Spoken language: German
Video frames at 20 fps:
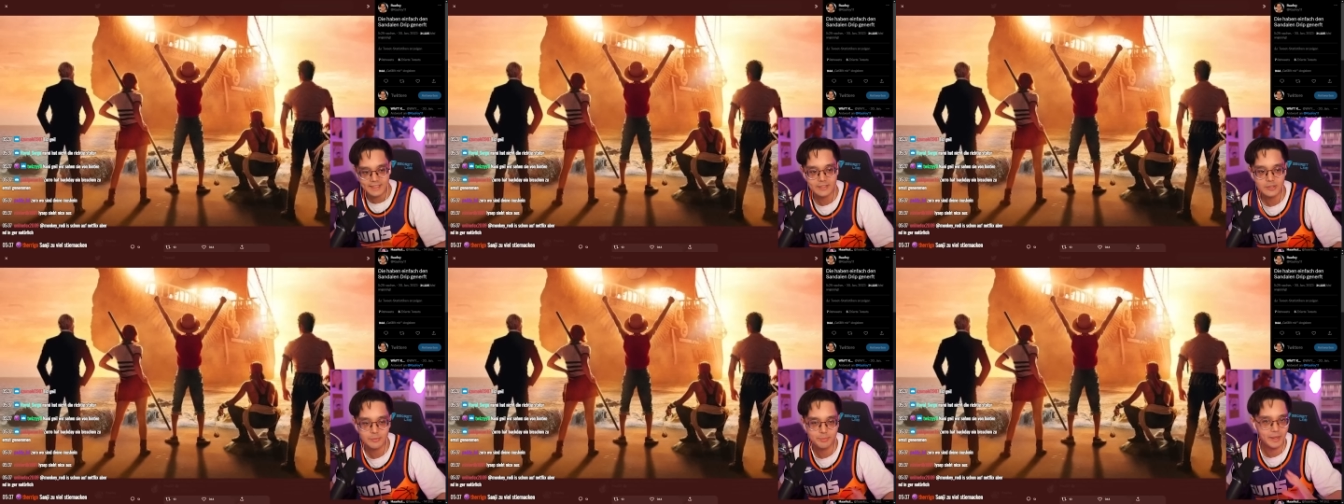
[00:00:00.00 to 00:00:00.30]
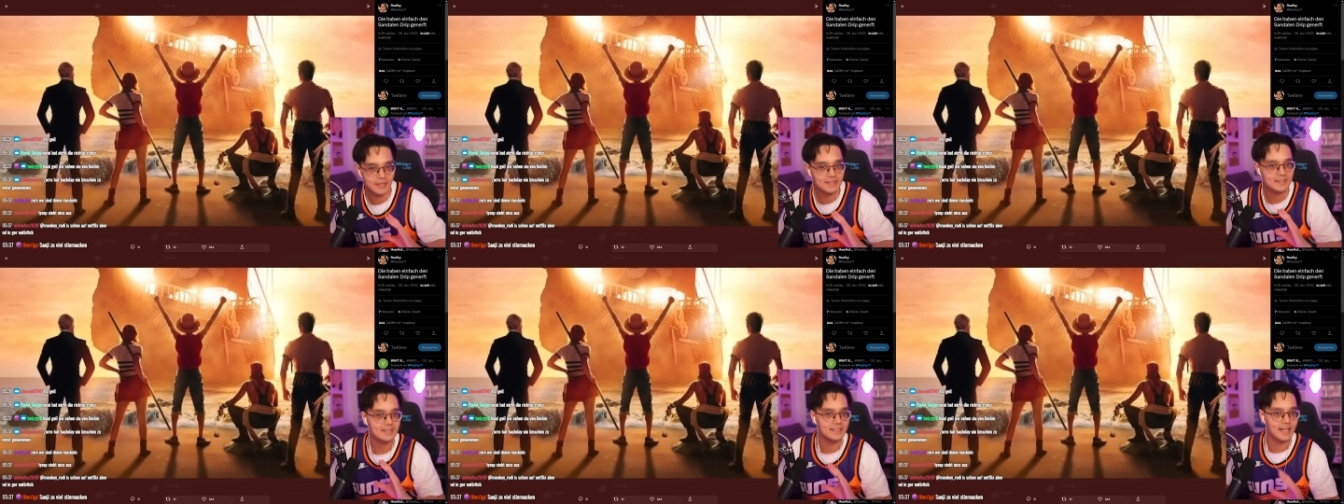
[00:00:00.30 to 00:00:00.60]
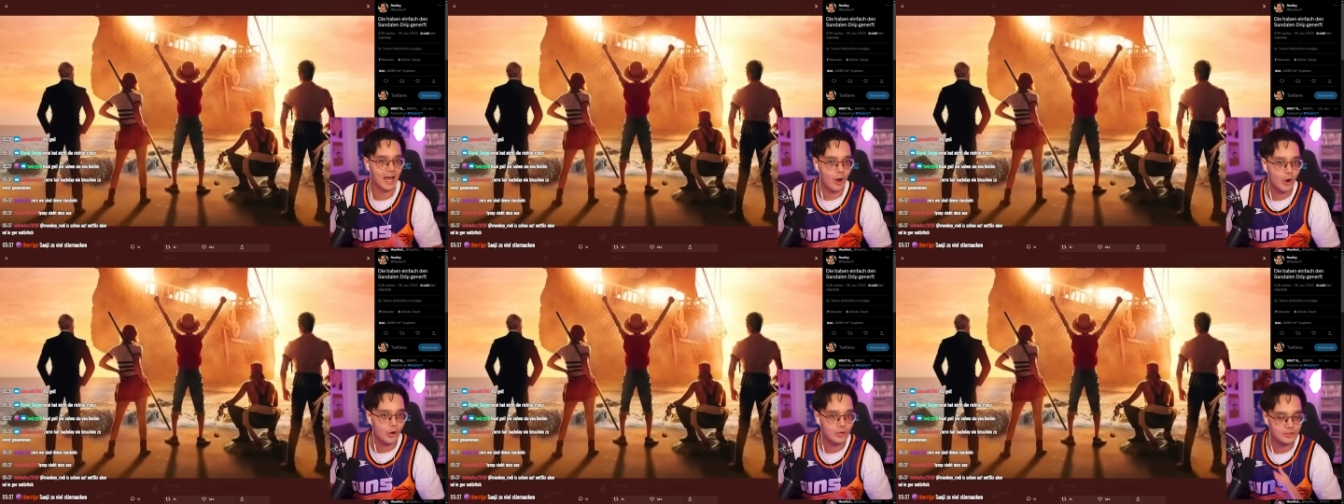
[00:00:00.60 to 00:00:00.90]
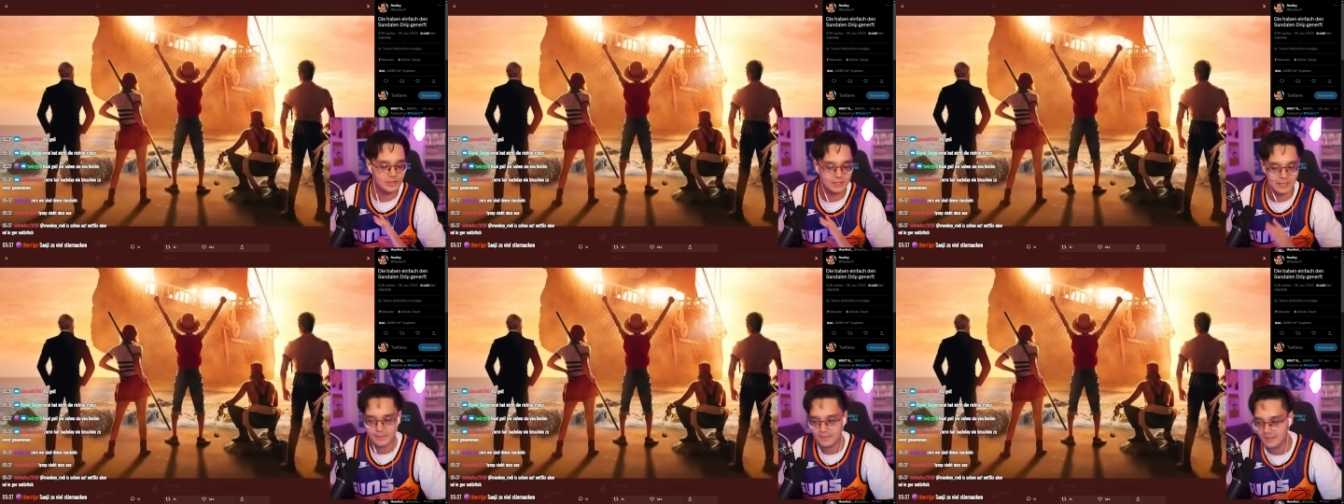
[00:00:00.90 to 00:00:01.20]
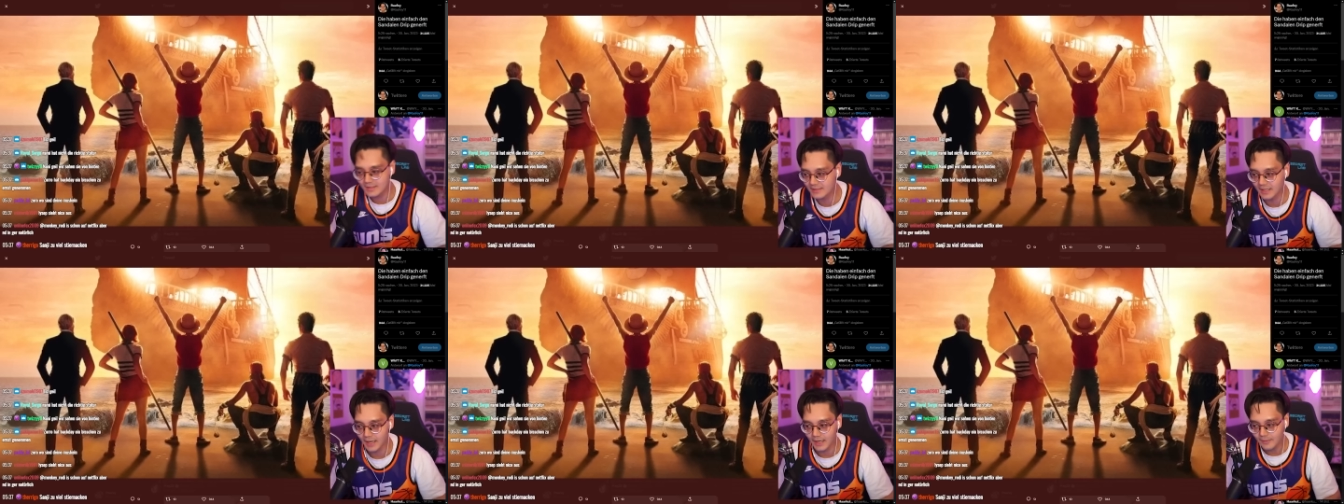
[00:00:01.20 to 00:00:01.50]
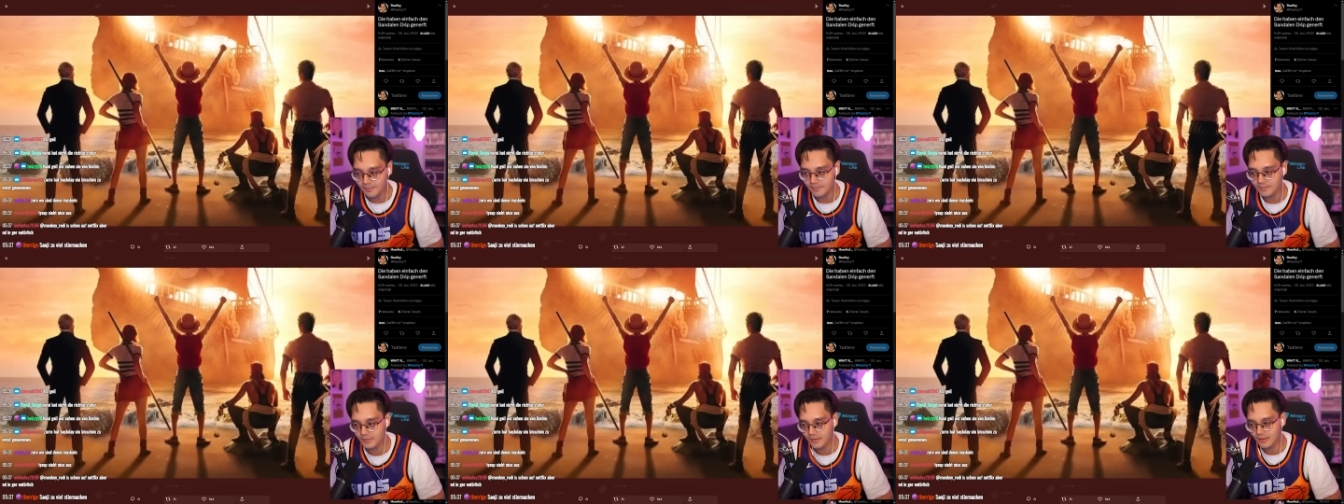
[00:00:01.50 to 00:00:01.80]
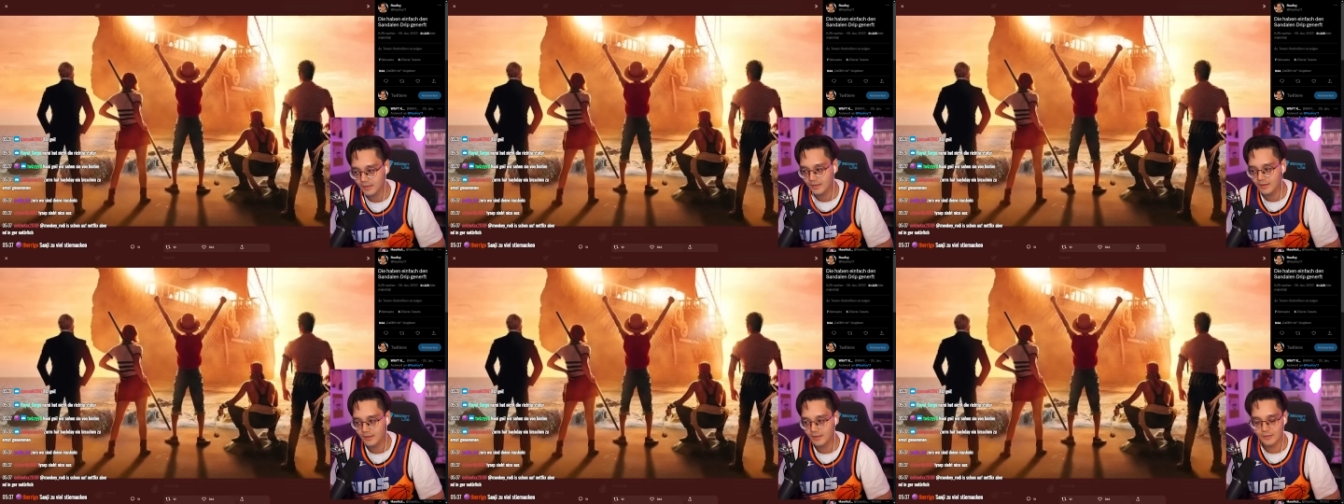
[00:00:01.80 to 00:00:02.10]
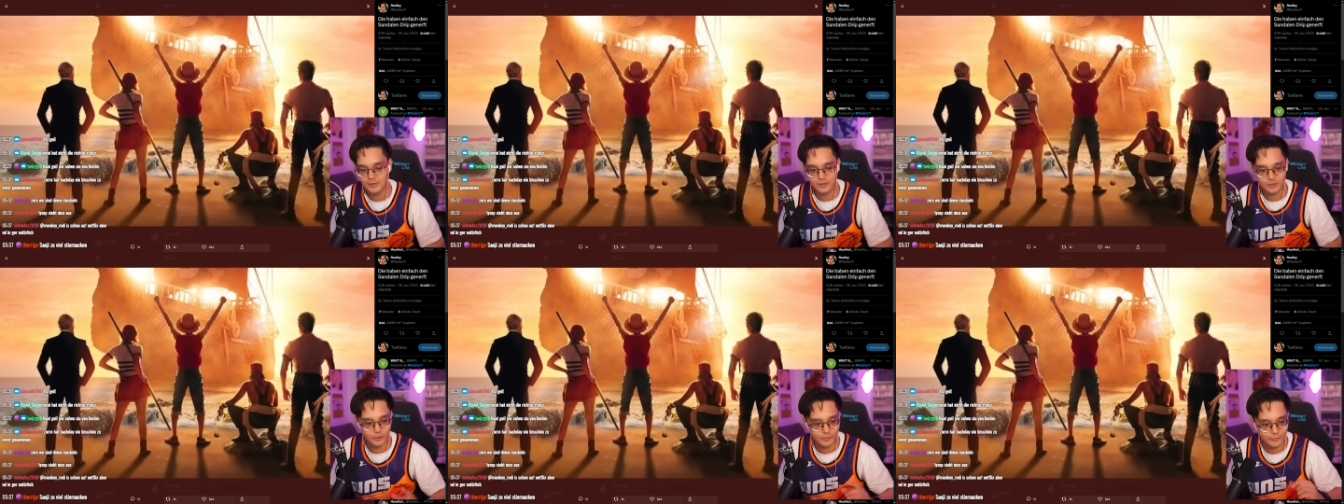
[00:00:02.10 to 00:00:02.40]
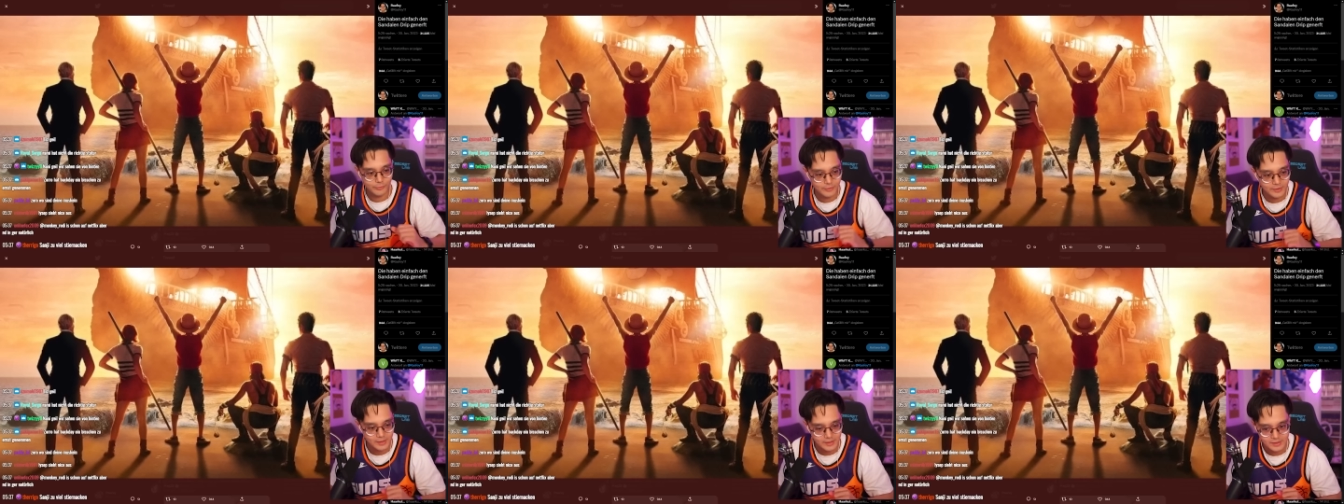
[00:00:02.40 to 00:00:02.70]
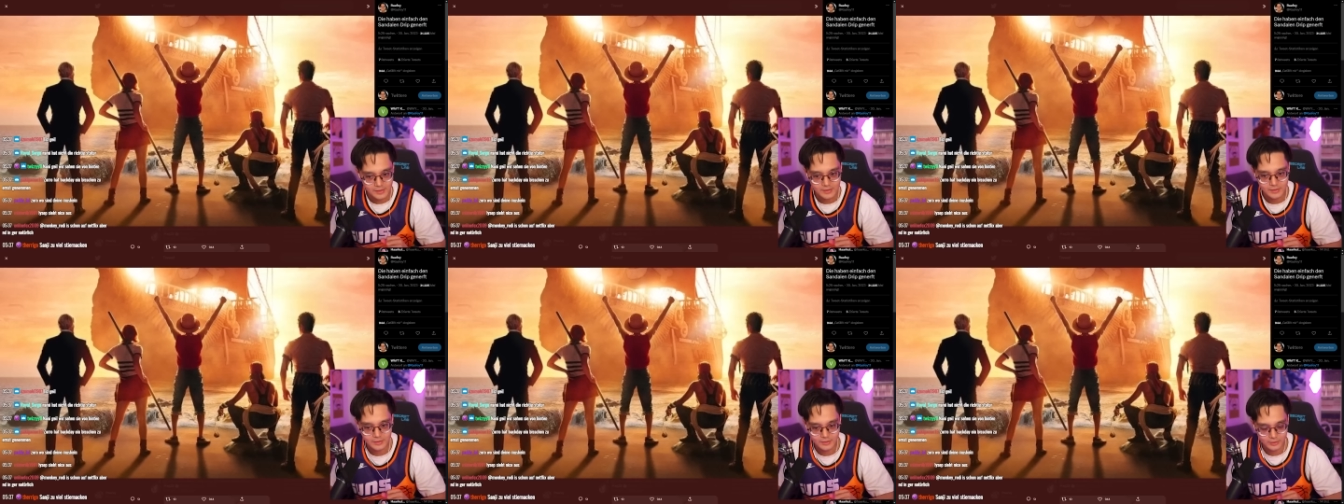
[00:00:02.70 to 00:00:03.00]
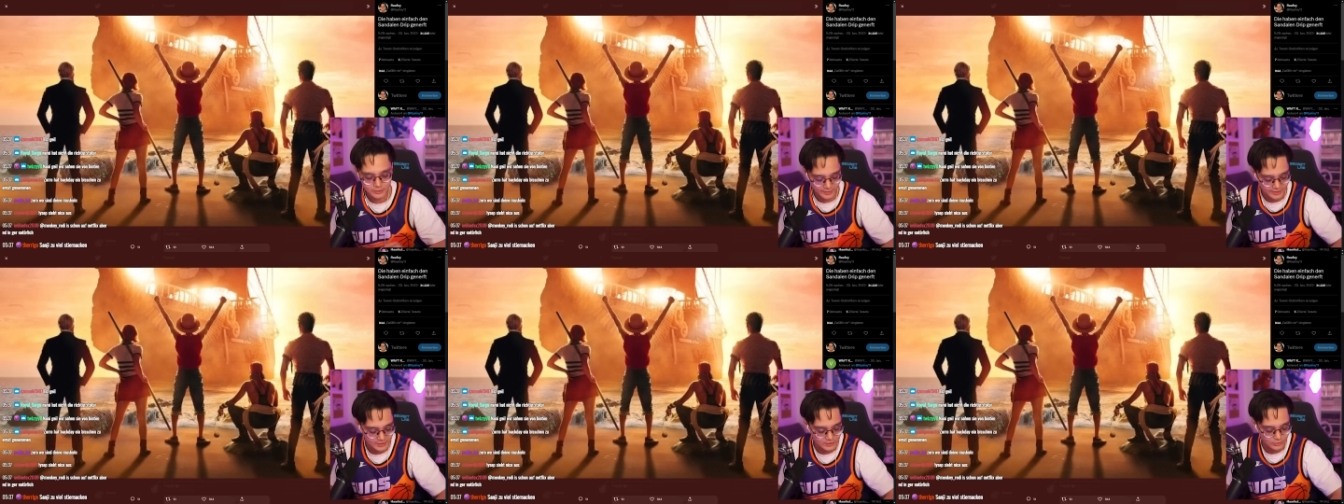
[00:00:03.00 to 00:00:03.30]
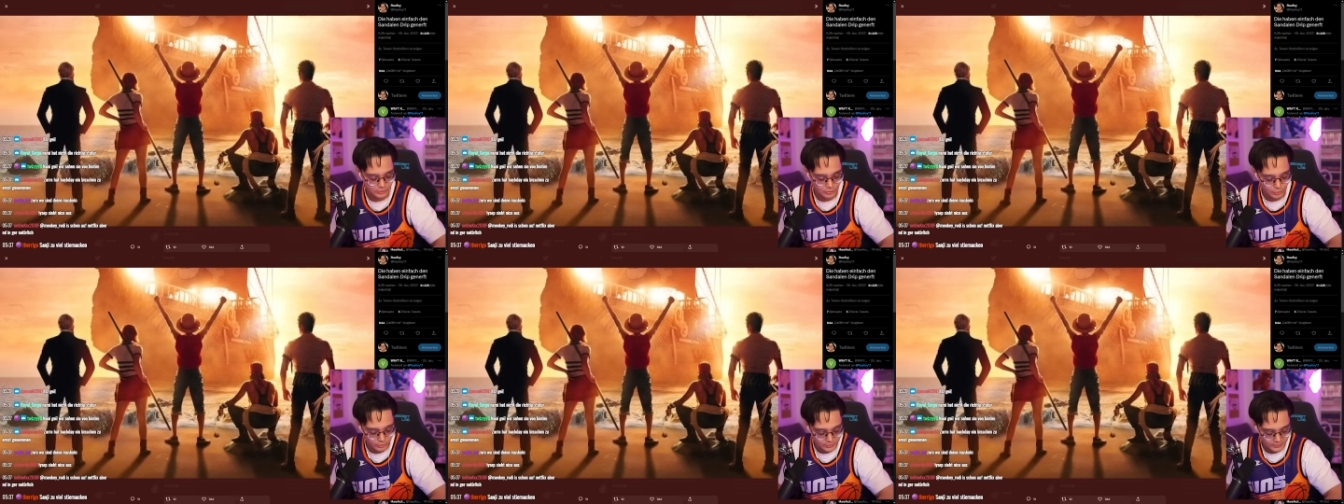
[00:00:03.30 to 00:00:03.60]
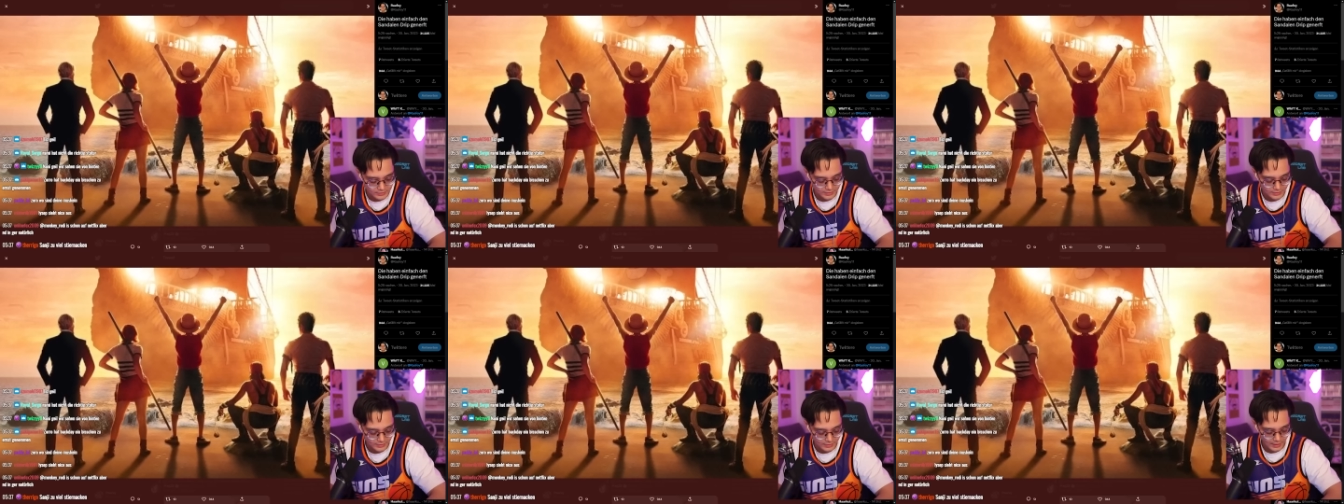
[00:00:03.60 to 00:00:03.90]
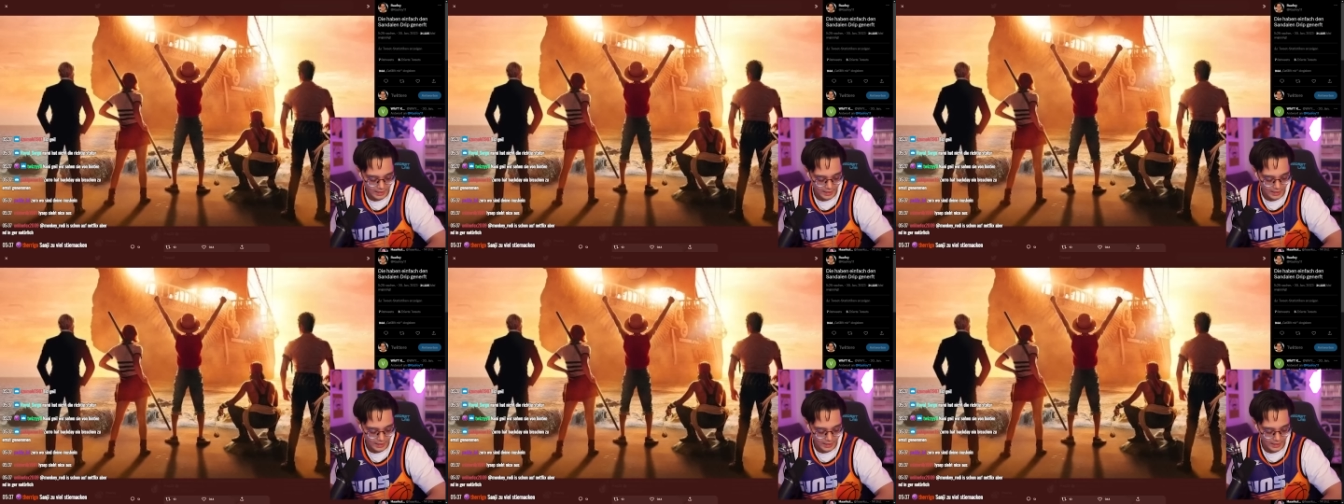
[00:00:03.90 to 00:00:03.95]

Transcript: Also passt ja auch zu seinem Design. So viel, so weit, so gut.